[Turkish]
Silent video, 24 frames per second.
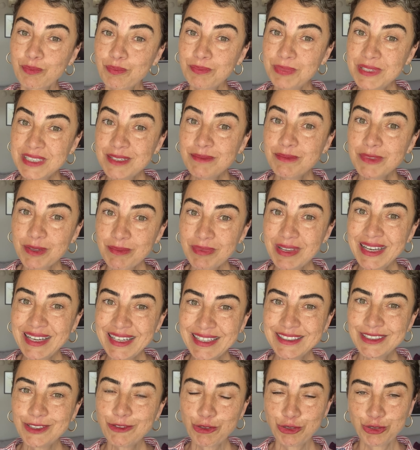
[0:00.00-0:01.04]
Bizimle
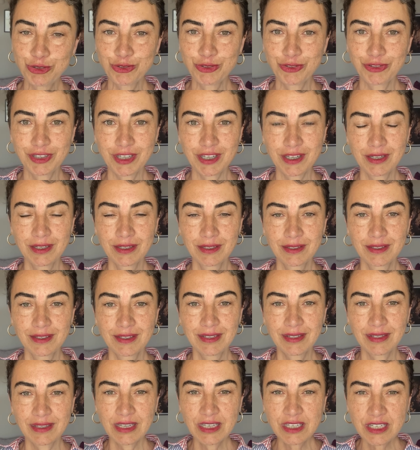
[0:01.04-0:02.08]
birlikte olduğunda
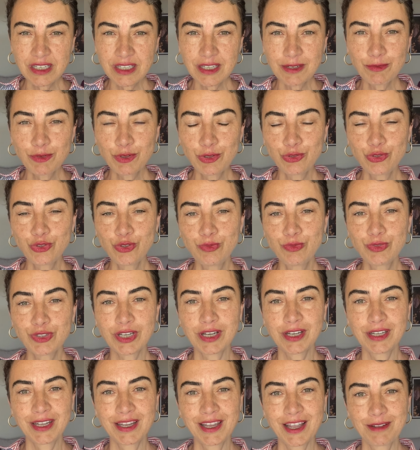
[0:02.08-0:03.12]
içinde bulunduğumuz
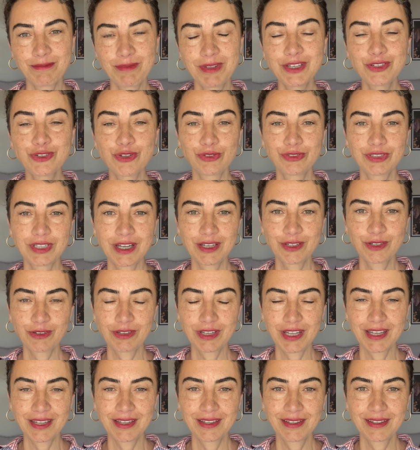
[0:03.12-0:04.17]
ana gelmek çok daha
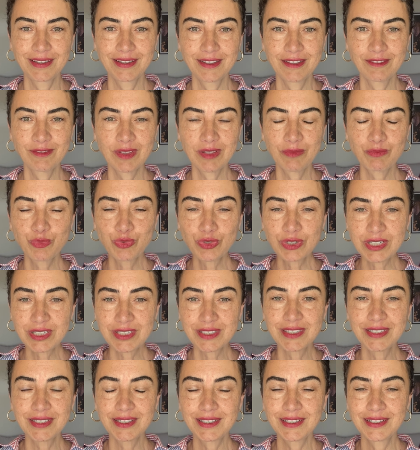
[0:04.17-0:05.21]
kolay.
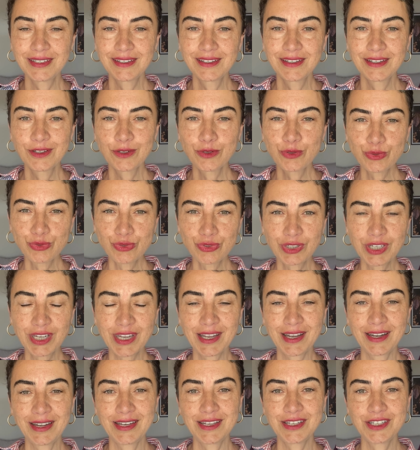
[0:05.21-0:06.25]
Burası huzura
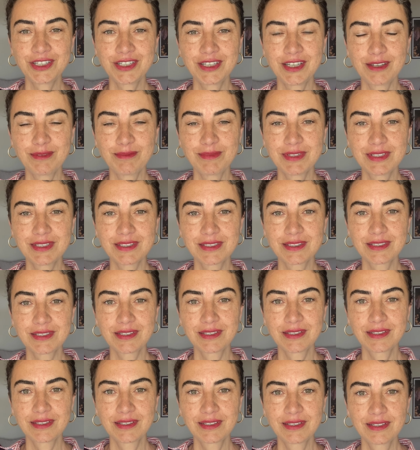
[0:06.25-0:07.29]
yerleştiğimiz
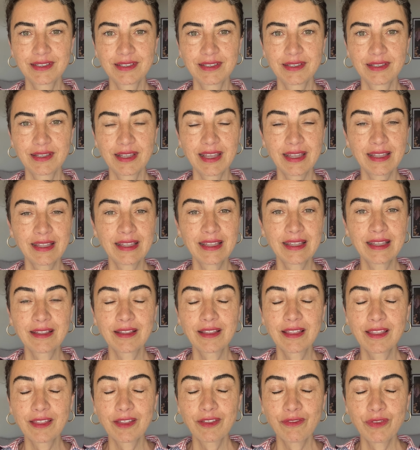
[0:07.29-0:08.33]

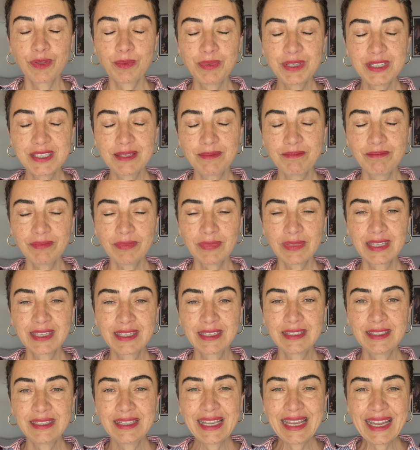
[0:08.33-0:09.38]
ve bizim
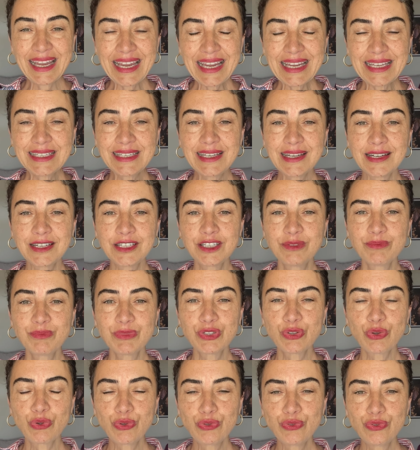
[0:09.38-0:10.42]
neye ihtiyacımız
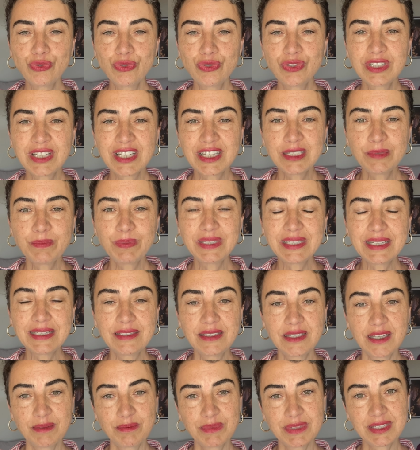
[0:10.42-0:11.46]
olduğunu tespit
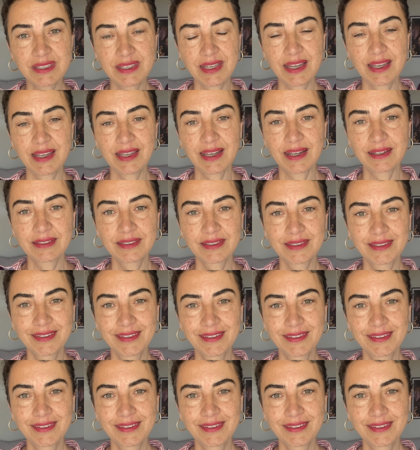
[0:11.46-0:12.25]
ettiğimiz tek yer.